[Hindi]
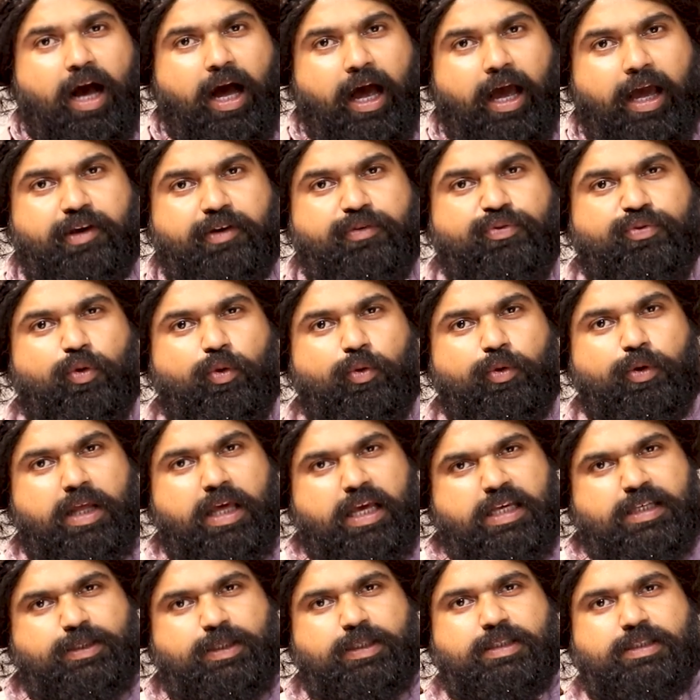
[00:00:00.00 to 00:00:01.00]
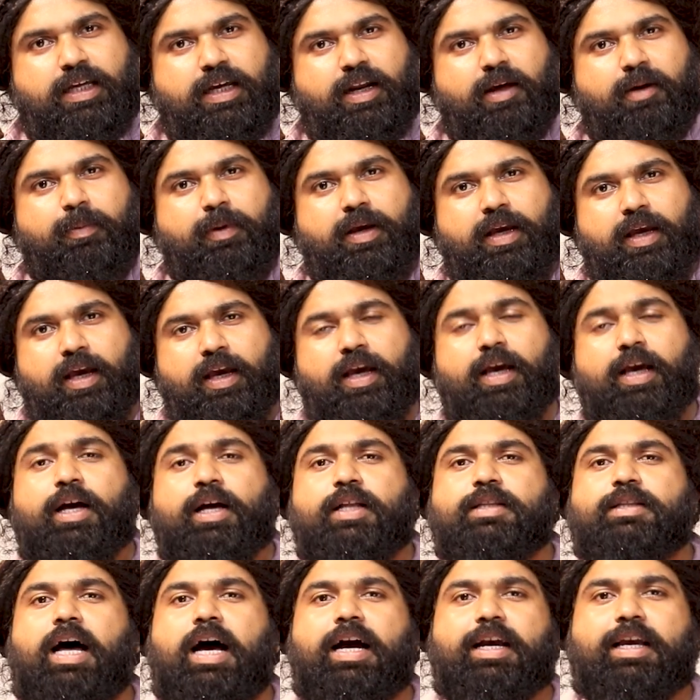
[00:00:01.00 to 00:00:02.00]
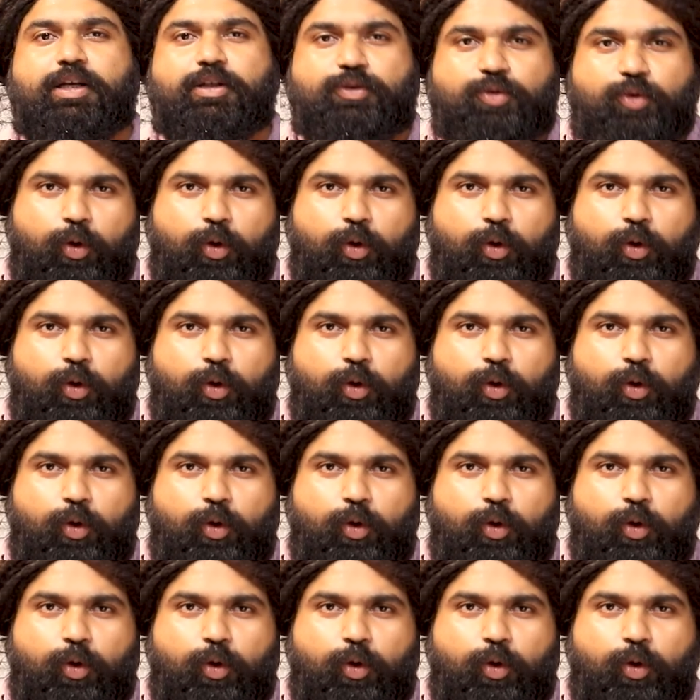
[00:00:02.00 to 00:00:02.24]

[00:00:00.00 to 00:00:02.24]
आईफोन इसी तरह बिके ताकि